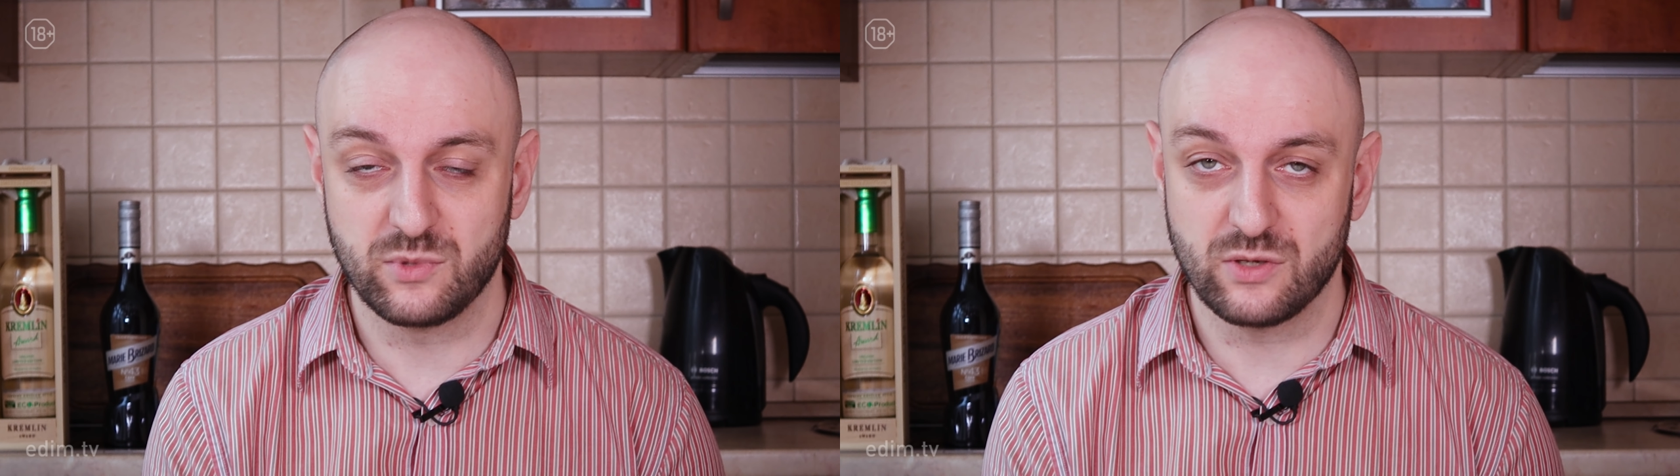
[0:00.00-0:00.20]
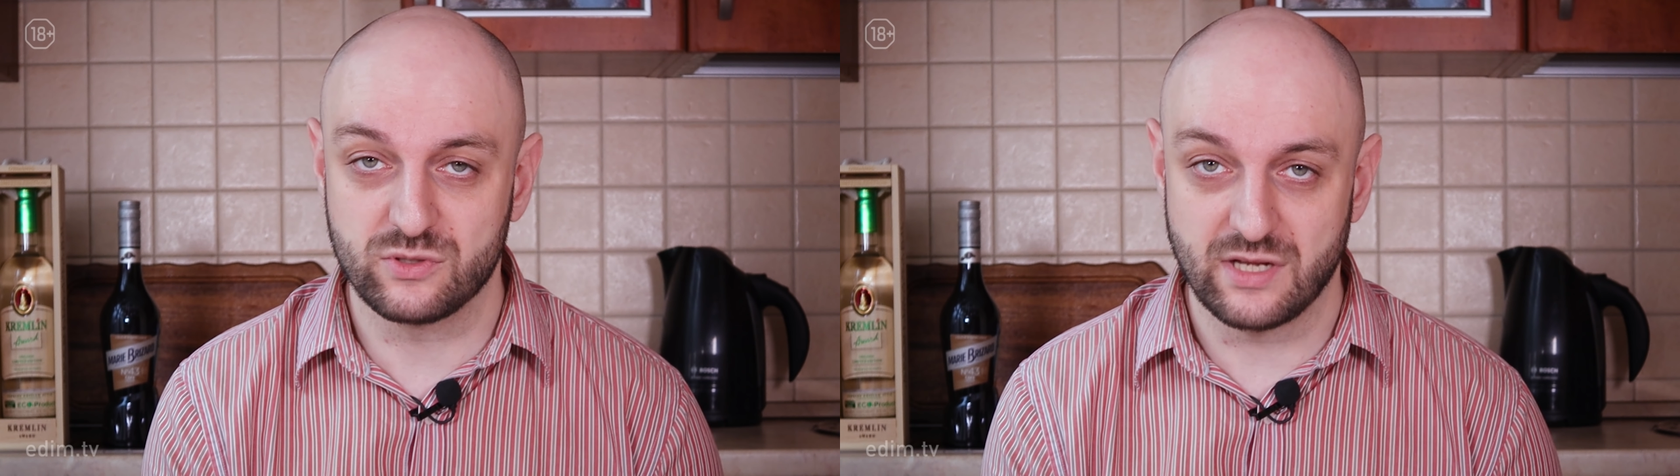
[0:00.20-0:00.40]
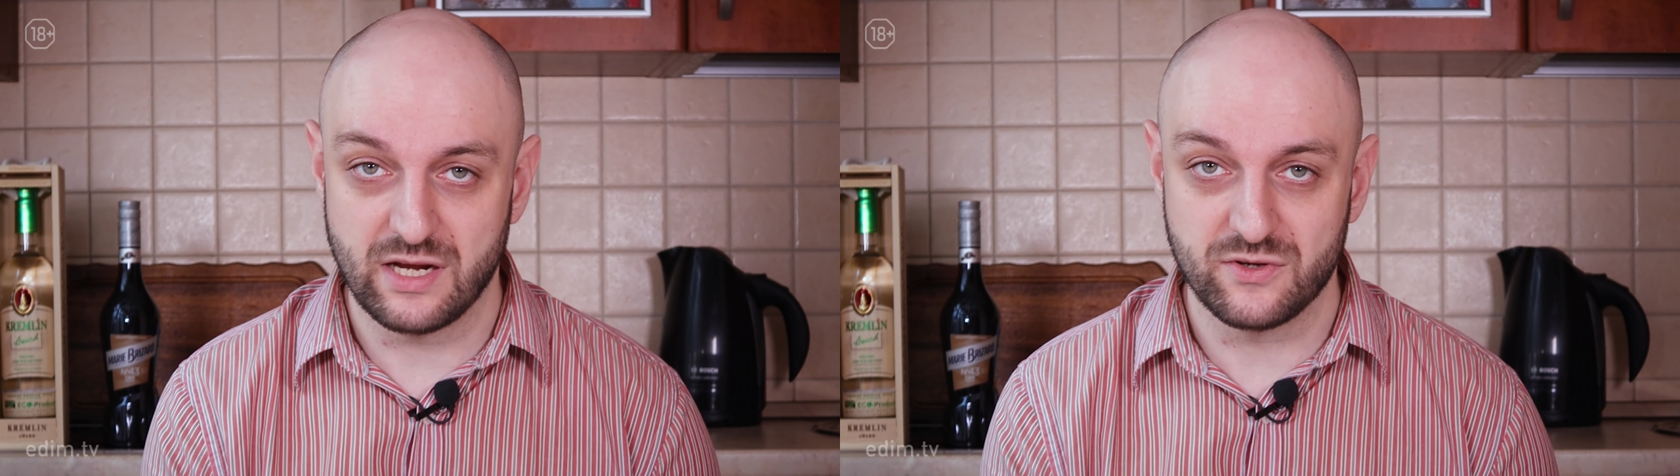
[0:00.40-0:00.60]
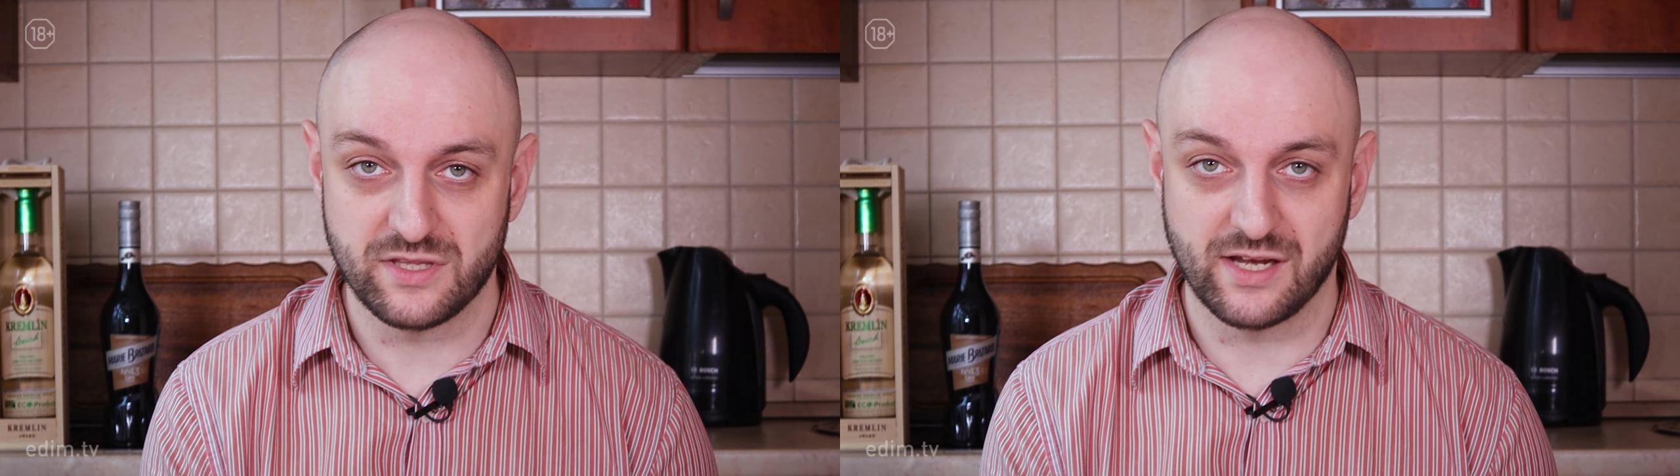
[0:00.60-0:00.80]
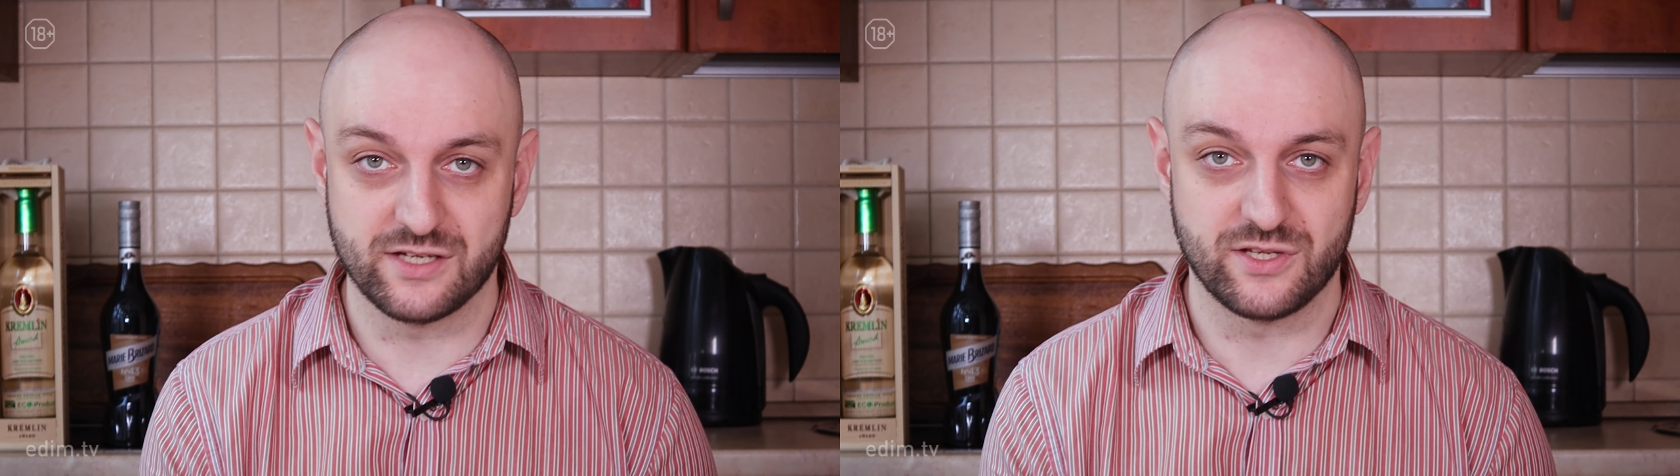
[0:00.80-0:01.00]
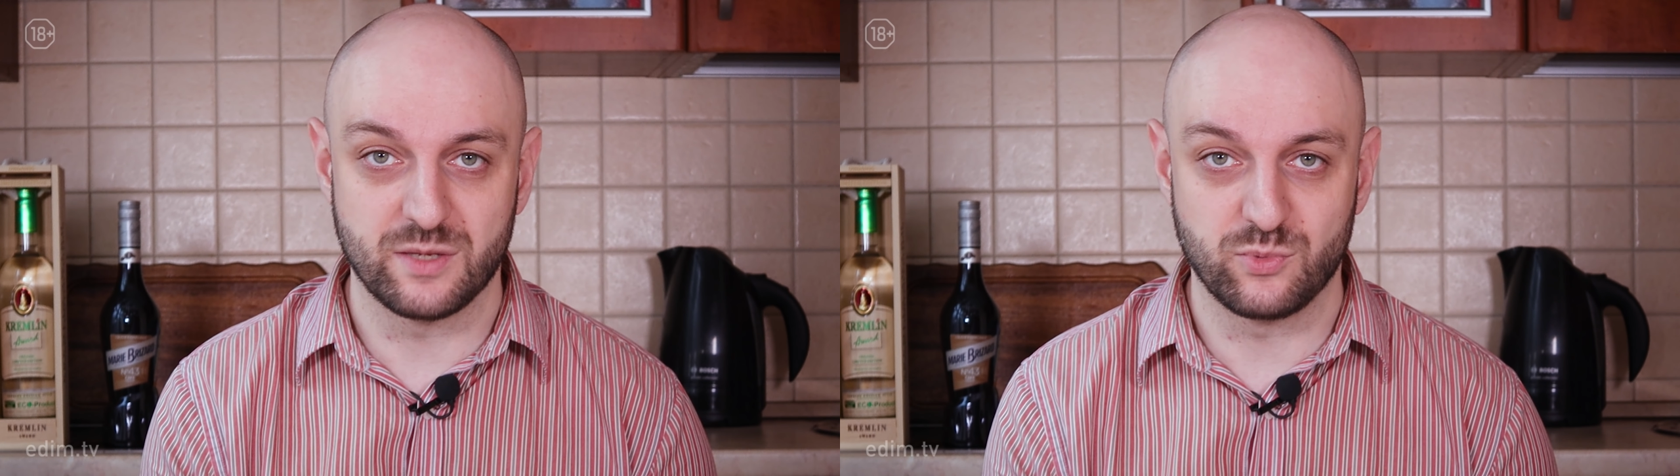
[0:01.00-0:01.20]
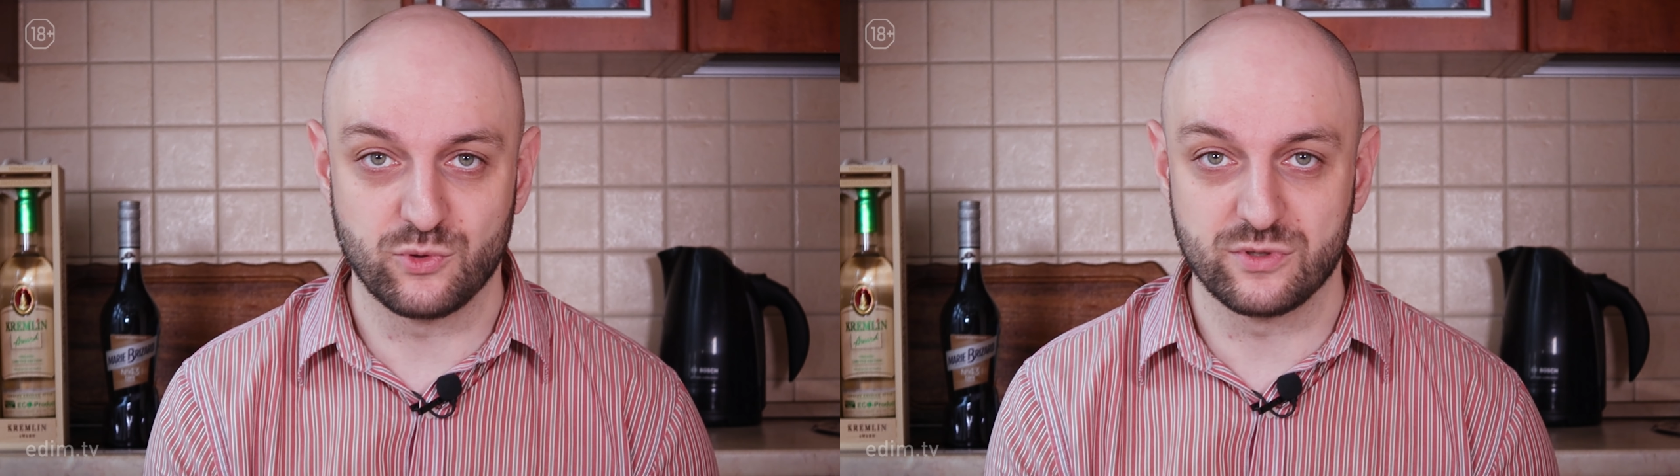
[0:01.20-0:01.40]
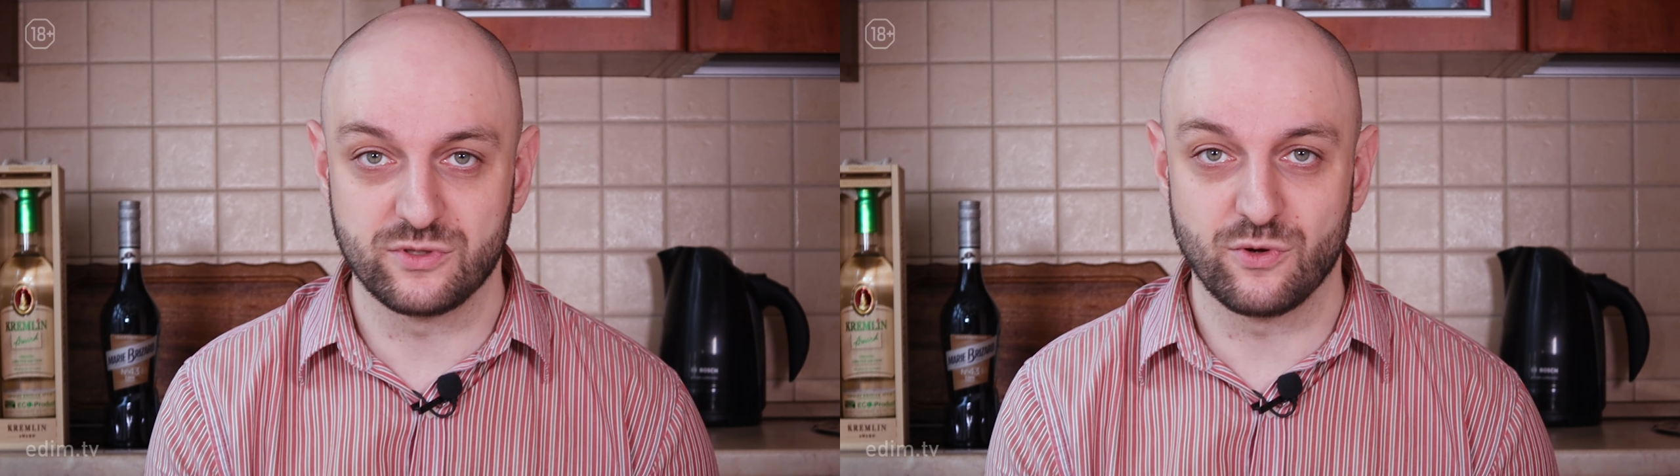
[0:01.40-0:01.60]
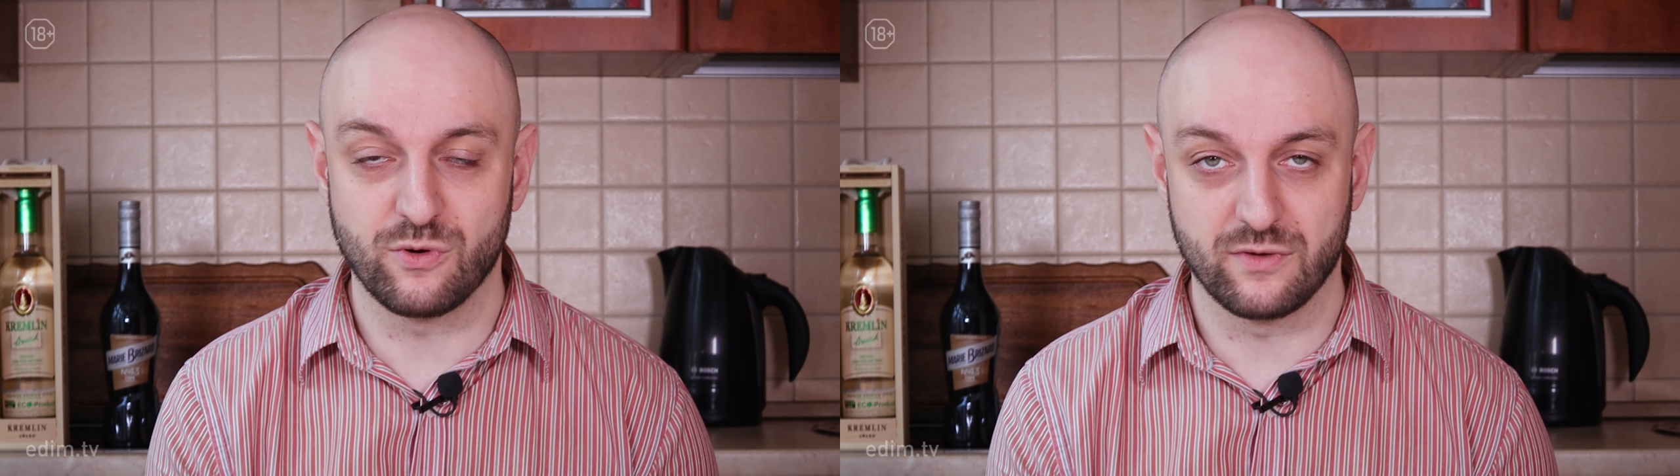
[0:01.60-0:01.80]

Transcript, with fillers: меня устраивает, я каждый день пью из нее